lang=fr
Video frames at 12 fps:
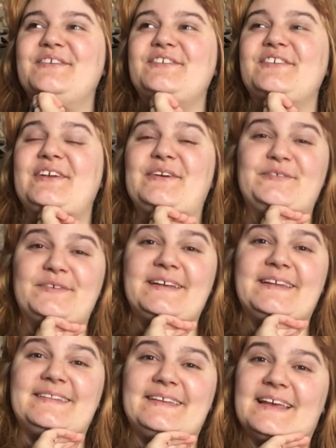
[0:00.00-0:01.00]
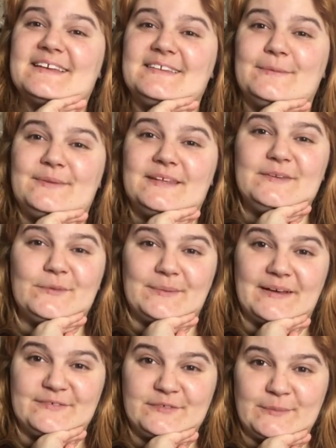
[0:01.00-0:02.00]
j'ai enfin été acceptée dans
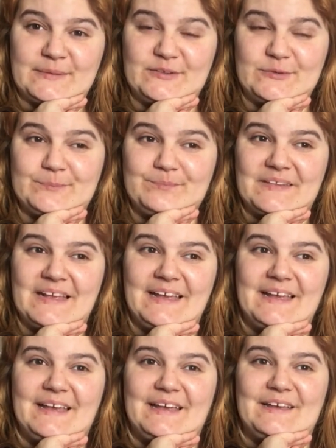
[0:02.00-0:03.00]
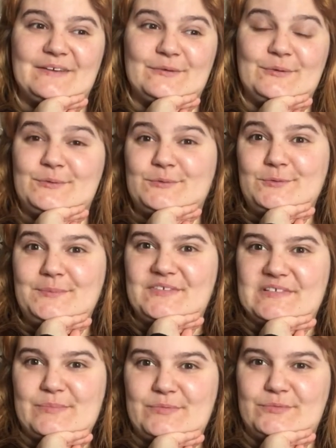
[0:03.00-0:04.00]
ma formation que du coup, ben,
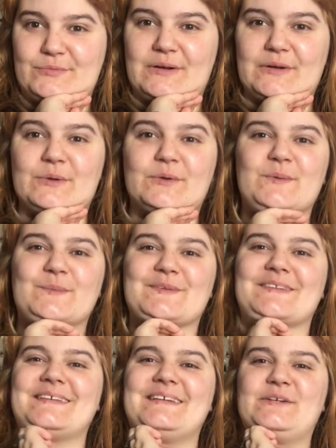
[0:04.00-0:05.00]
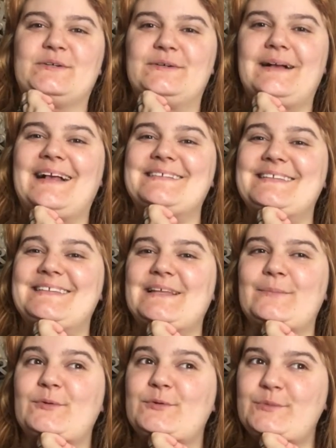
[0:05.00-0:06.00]
je vais pouvoir commencer
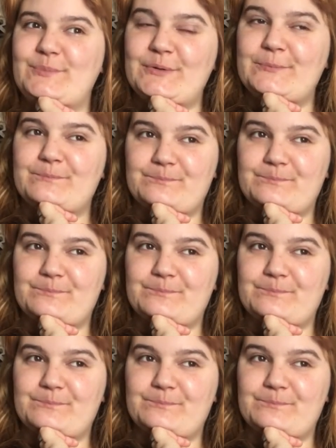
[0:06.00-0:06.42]
incessamment sous peu.